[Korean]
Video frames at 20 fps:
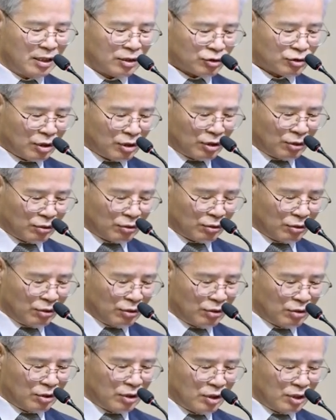
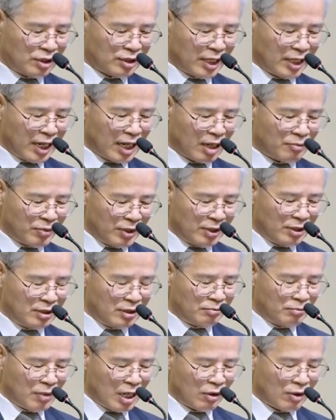적어도 내가
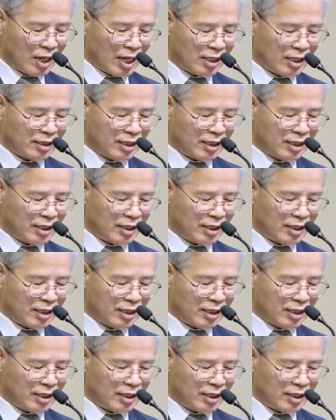믿는 바와